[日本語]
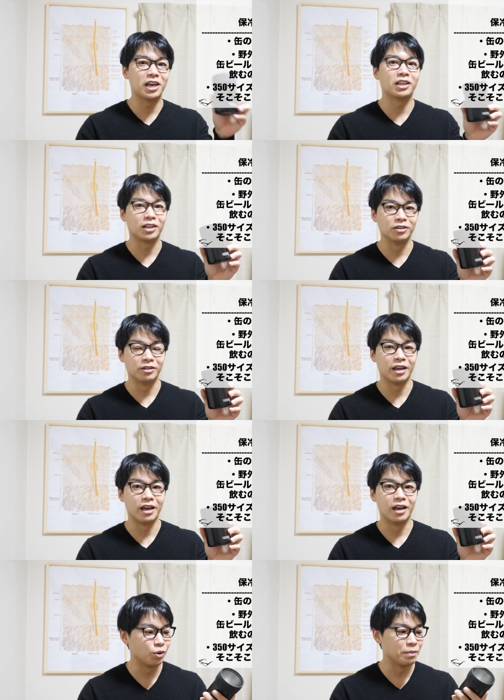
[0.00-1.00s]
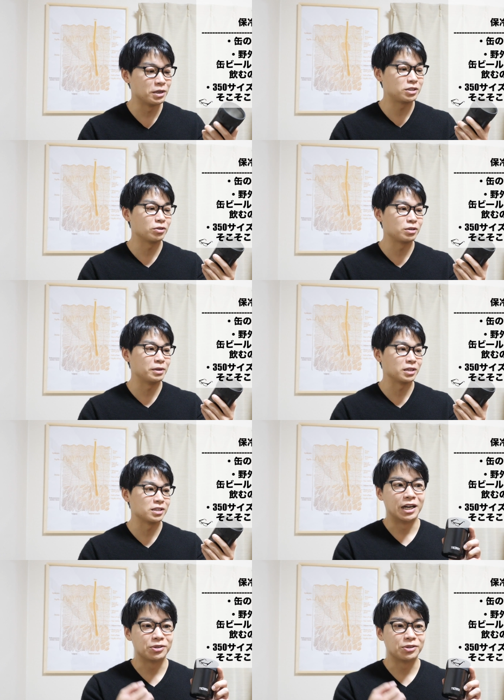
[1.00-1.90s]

えてるんで、これめっちゃおすすめです。あの、